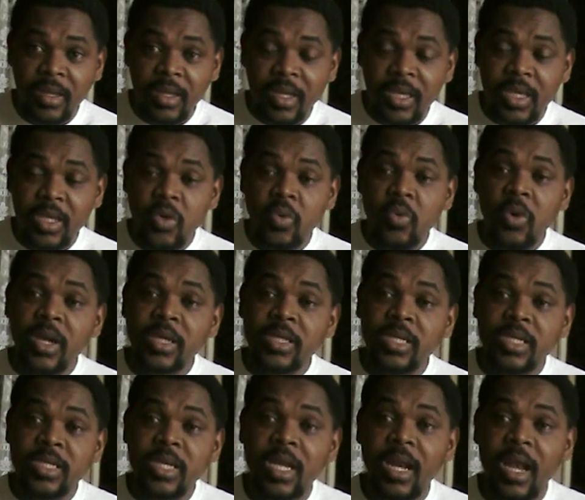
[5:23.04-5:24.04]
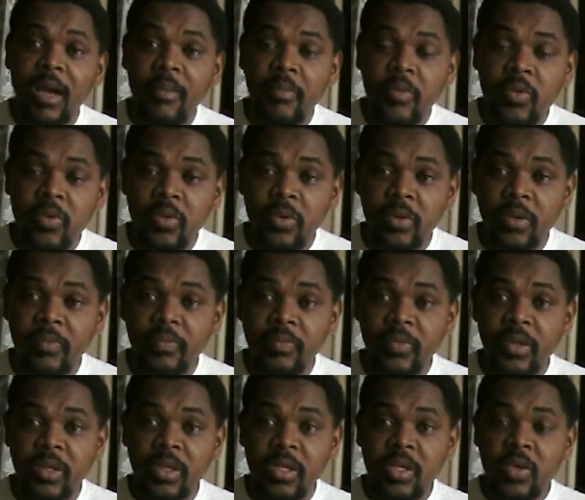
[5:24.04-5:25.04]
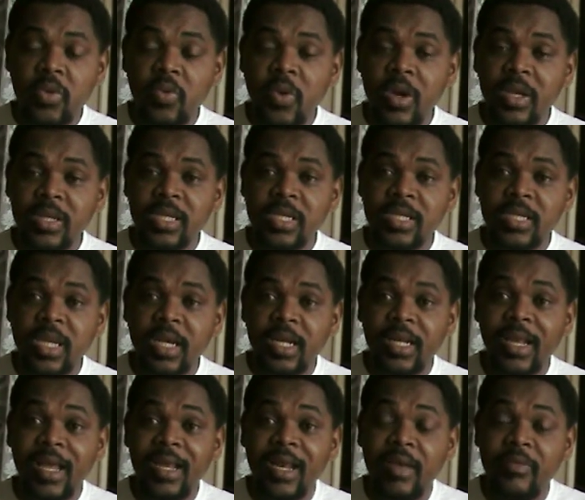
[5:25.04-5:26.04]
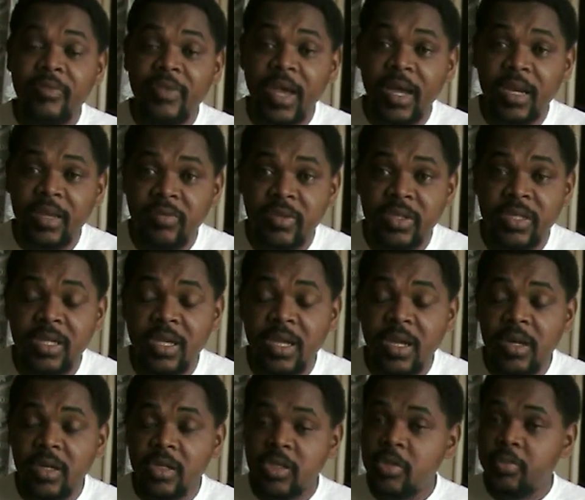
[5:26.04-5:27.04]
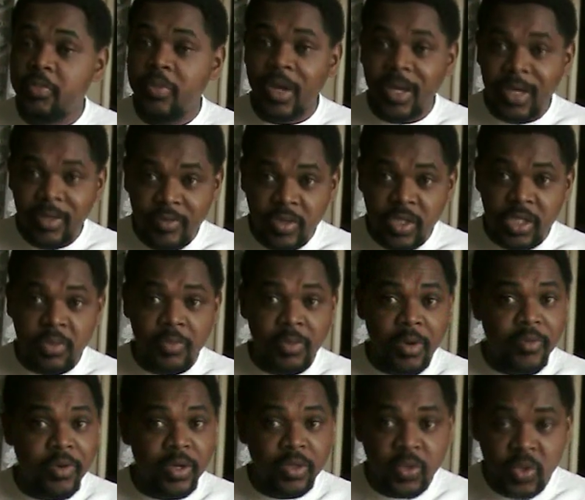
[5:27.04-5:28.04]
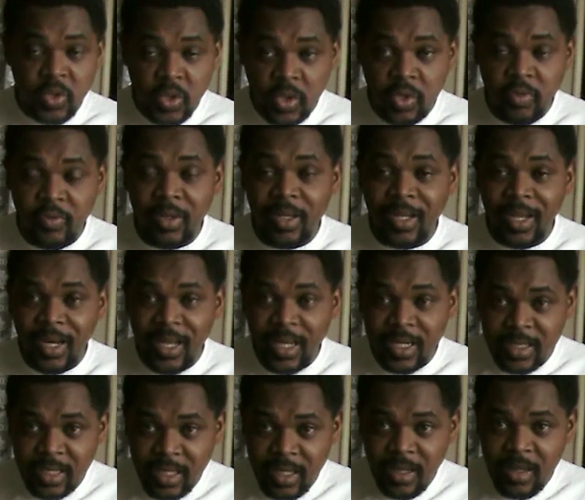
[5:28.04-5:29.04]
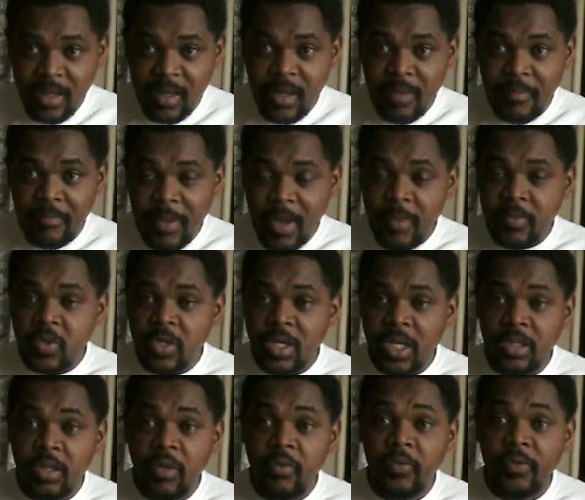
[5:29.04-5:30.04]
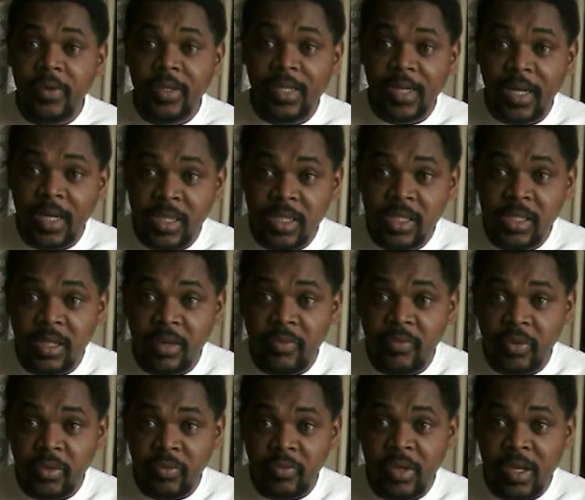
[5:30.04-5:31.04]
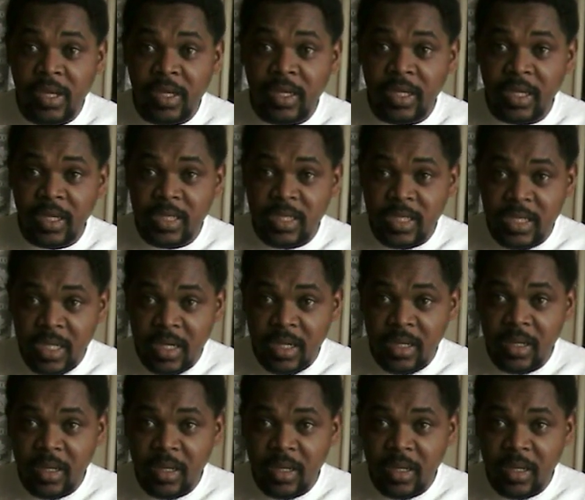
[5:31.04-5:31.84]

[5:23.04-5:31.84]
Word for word: Ils croient que c'est ça l'amour. Il croit que c'est ça que la, vie arrive ici. Tu peux arriver ici, tu peux avoir tout ce que tu veux dans l'argent. Même Dieu le dit, il faut être riche dans votre vie, les chrétiens.